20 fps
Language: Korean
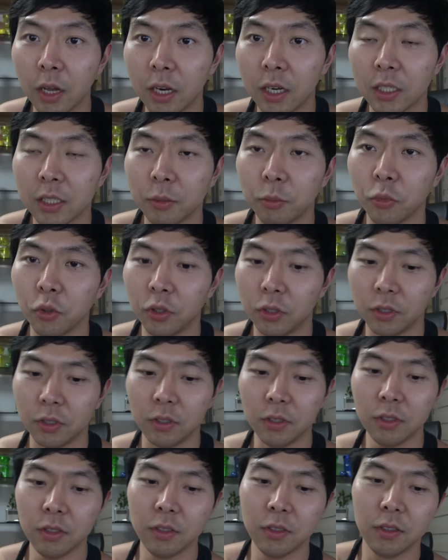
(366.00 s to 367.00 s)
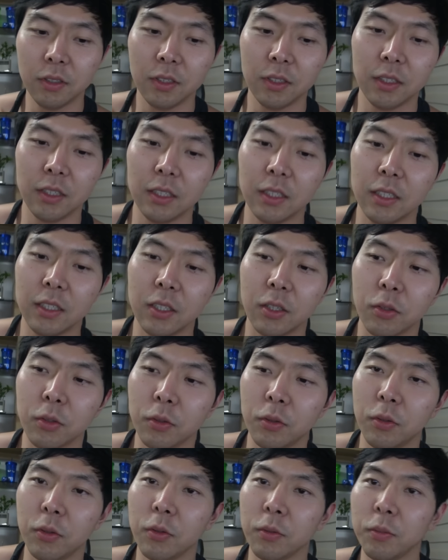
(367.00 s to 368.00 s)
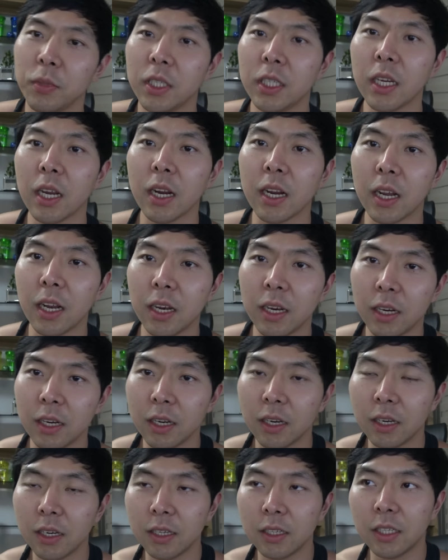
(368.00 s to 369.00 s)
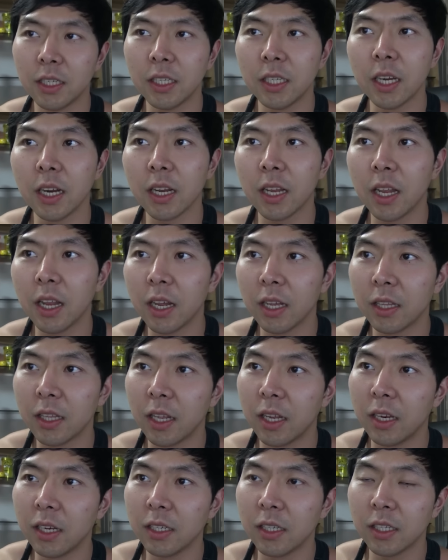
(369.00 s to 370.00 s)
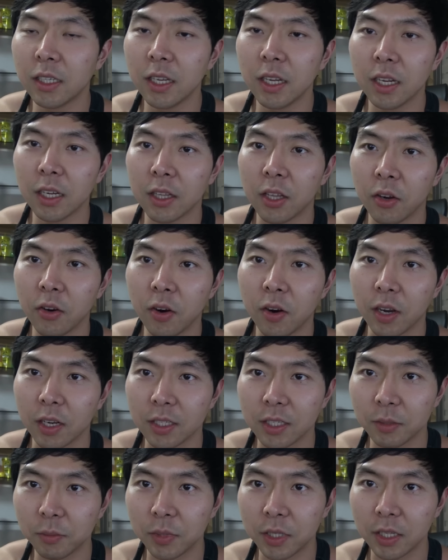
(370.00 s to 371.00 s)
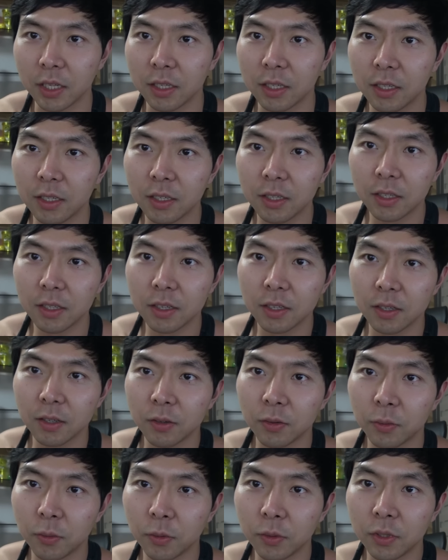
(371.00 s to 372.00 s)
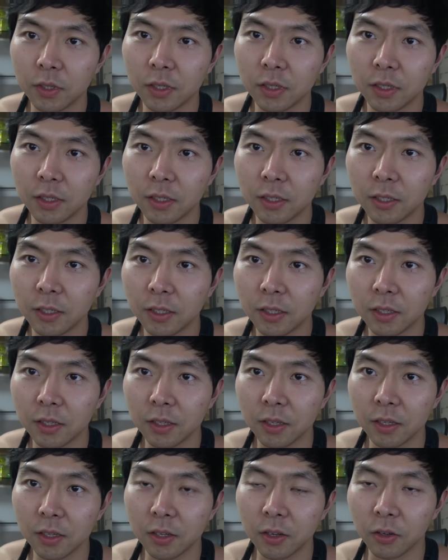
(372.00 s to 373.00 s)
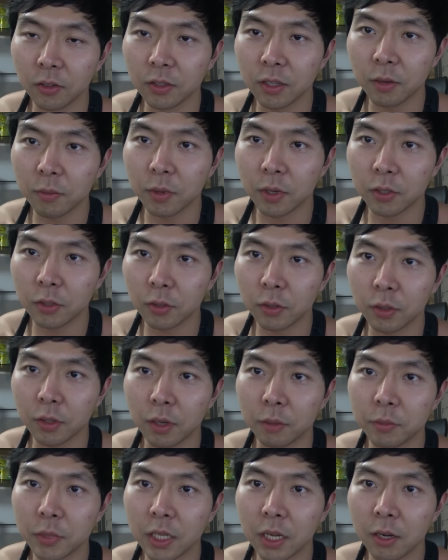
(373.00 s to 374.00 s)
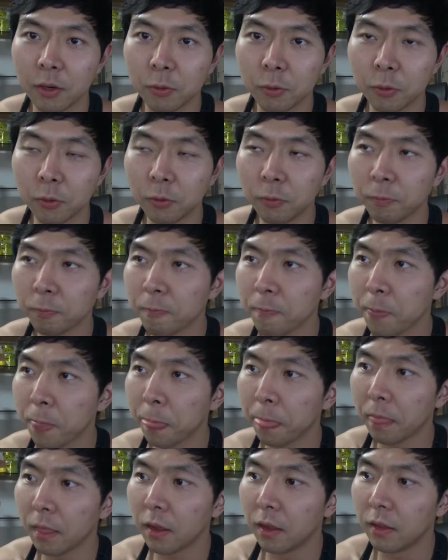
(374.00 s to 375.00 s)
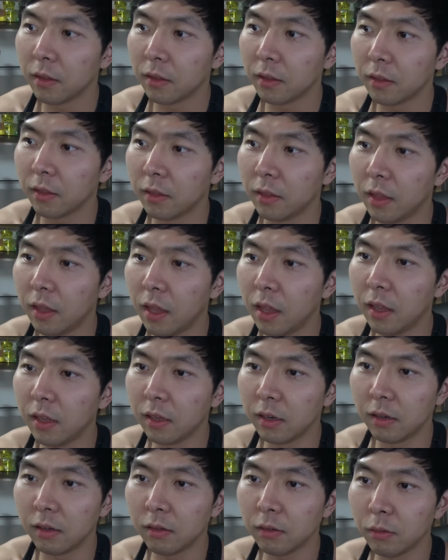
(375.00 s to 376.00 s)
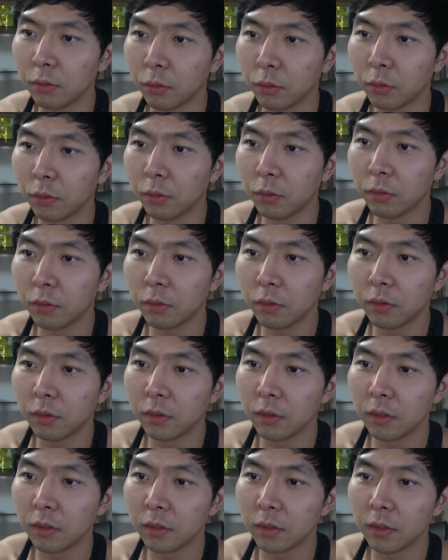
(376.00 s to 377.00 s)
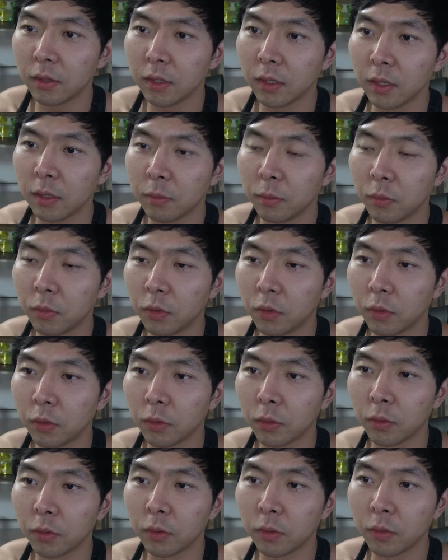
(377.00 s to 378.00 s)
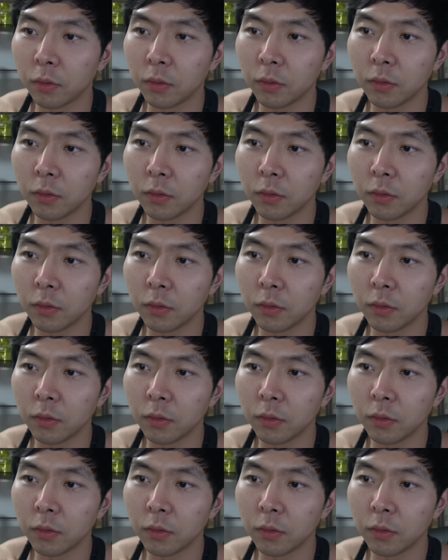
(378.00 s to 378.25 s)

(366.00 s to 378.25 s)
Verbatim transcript: 안 하신 분들 이제 좀 시작할 시작해야 될 시기가 된 것 같습니다. 오늘 영상 봐주셔서 감사하고 내일 또 뭐